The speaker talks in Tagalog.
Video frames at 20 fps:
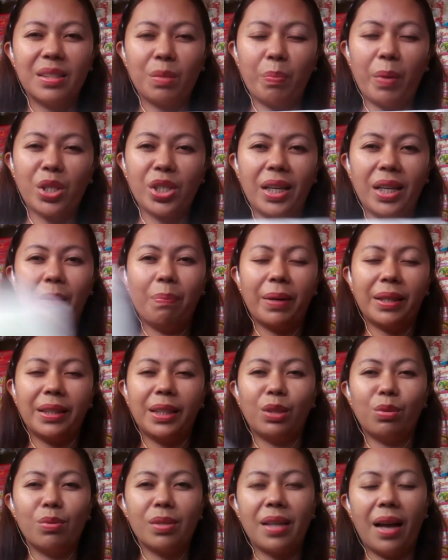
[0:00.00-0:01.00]
especially pag
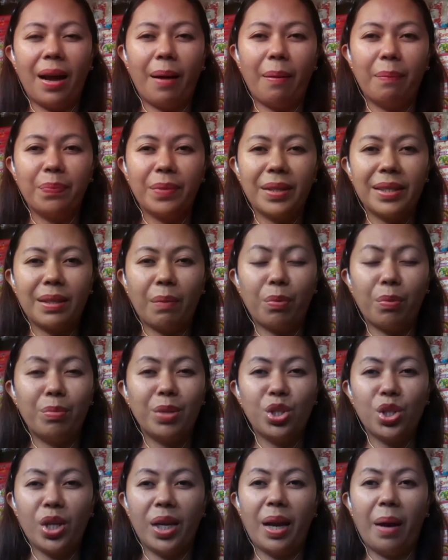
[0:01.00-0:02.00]
dito sa, sa
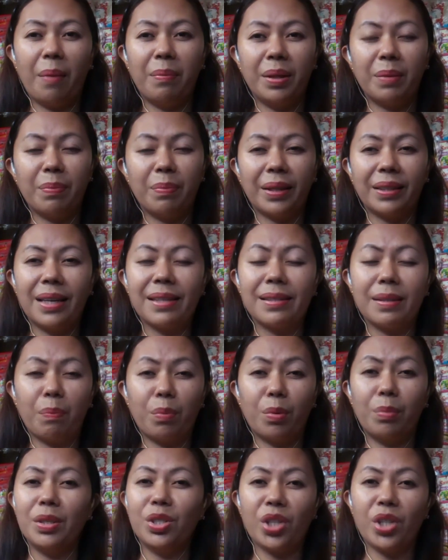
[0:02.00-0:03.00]
probinsya namin. Pag nasa
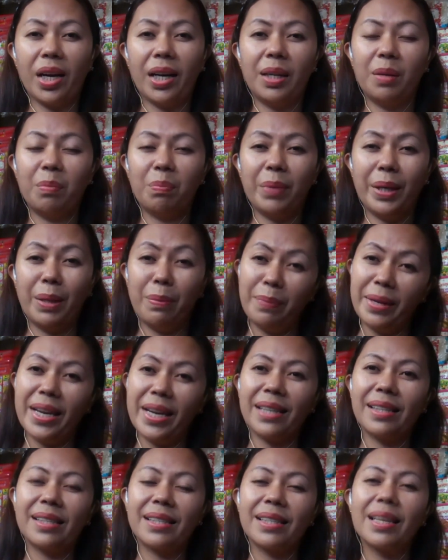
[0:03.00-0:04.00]
probinsya ka ng
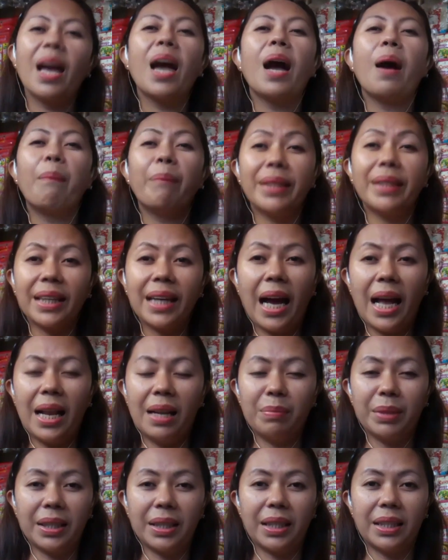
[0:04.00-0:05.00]
Pilipinas,
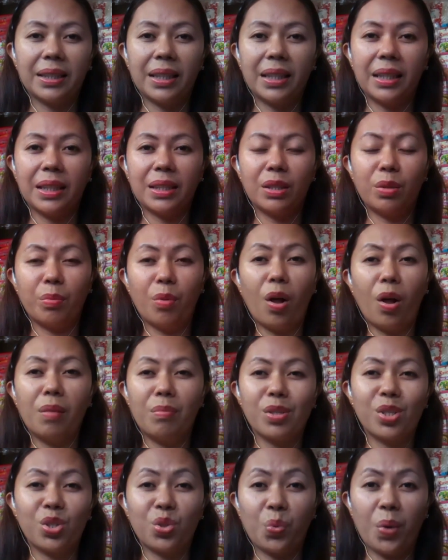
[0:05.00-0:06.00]
matagal, matagal talaga ito.
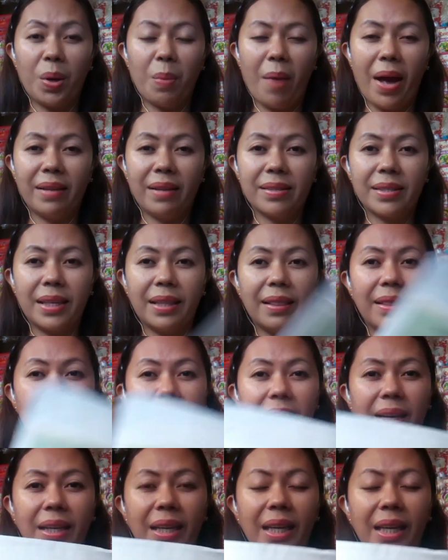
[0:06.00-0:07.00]
Almost 3 months. And
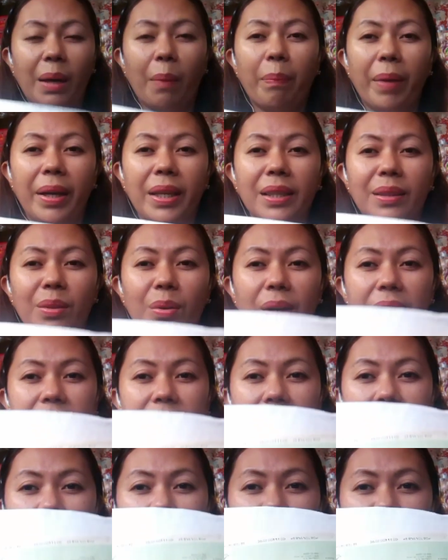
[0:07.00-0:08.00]
then, ang hirap pa nito
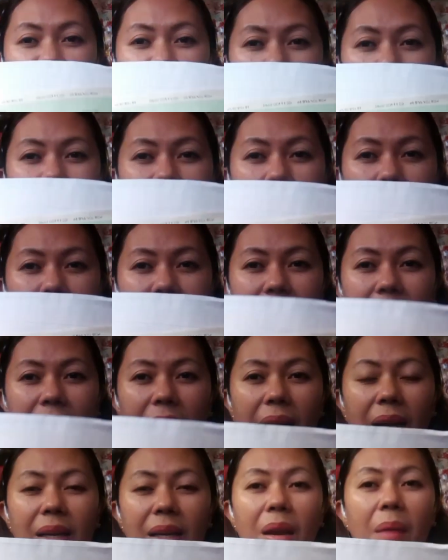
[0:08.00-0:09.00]
kasi nga hindi siya basta-basta
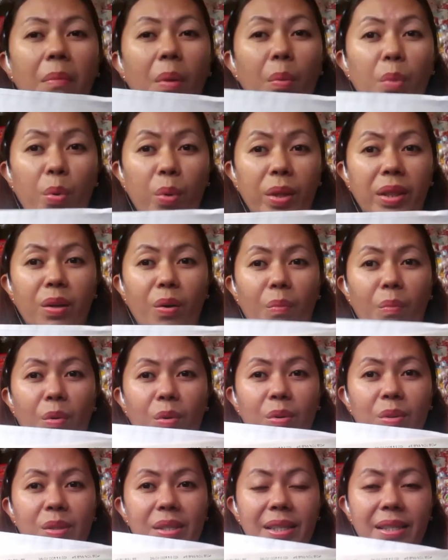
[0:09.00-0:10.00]
lang mawi-withdraw
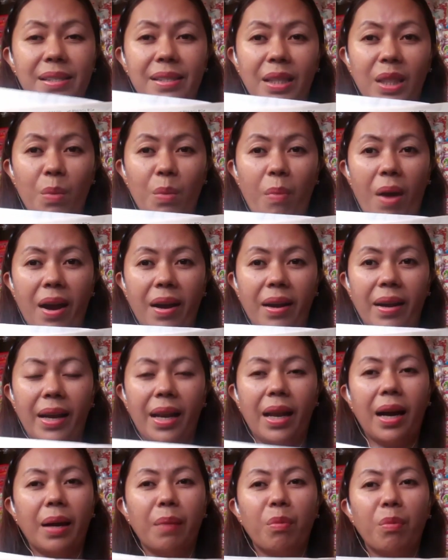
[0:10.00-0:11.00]
mo sa Citibank.
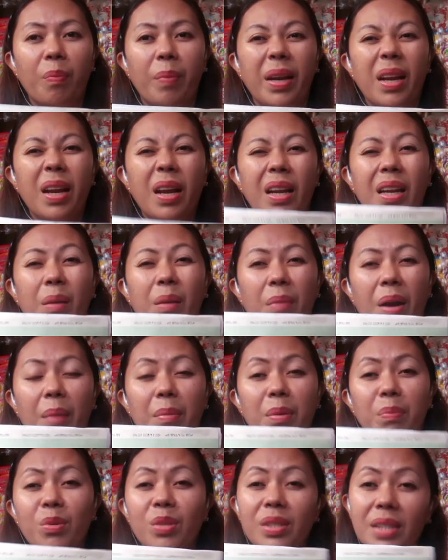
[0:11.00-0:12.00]
Kailangan mo pa ng
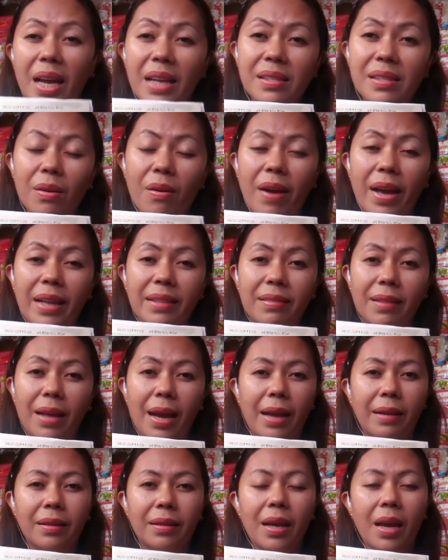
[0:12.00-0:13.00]
maraming proseso and
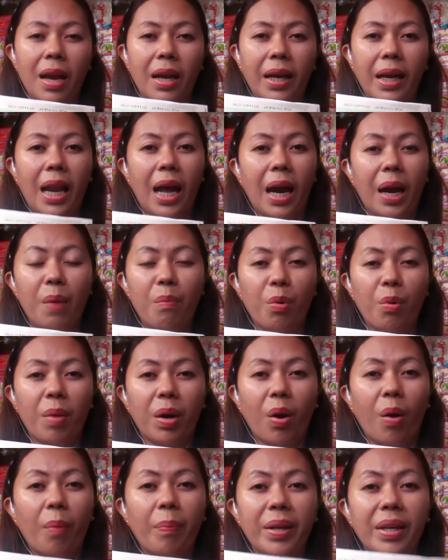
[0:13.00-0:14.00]
then, kailangan mong
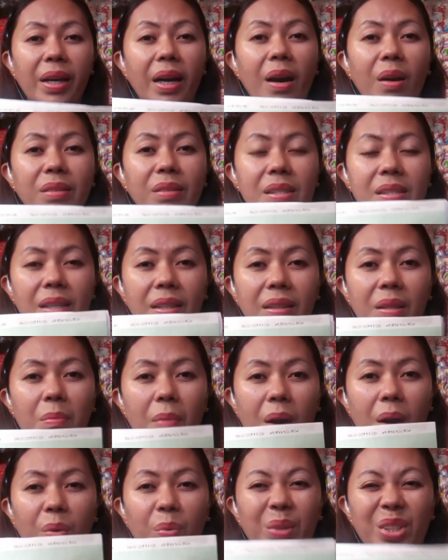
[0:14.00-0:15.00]
mag-open account sa
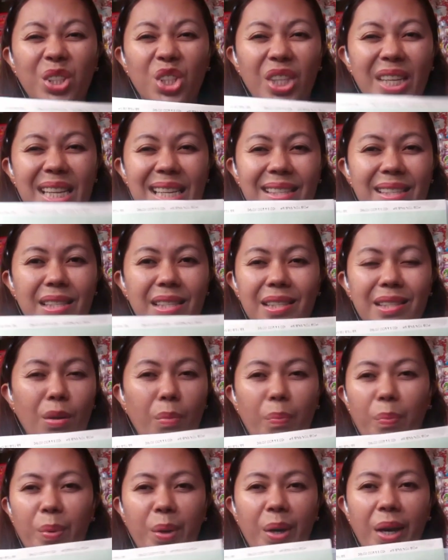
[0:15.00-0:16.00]
Citibank which is so
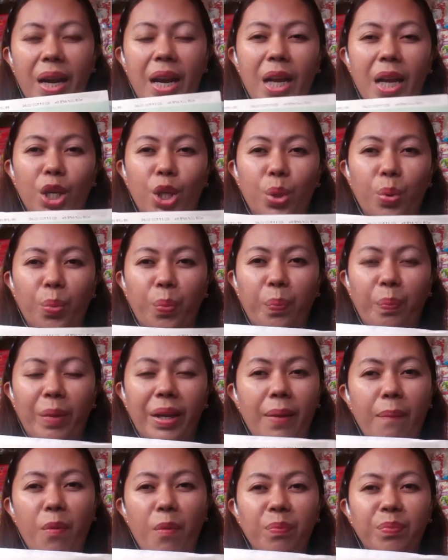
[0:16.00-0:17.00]
for yung
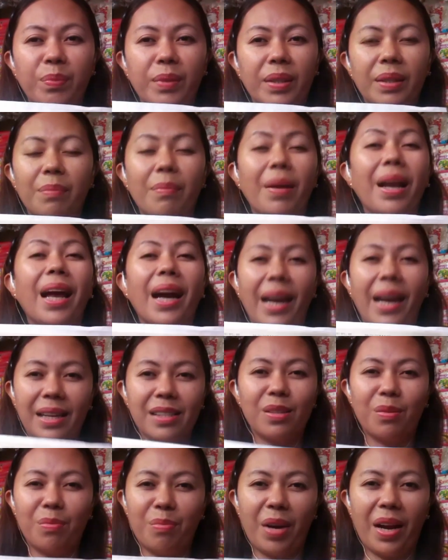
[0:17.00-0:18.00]
minimum malaki,
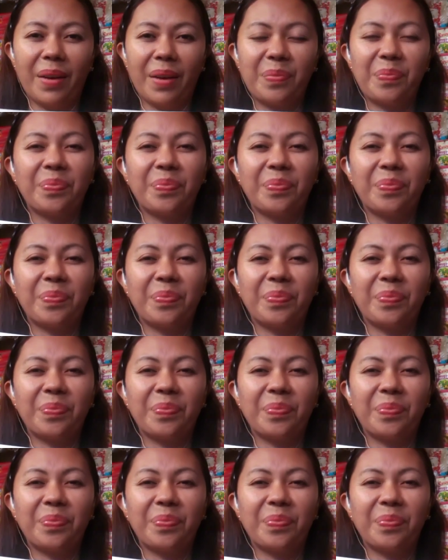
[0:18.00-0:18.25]
sobra.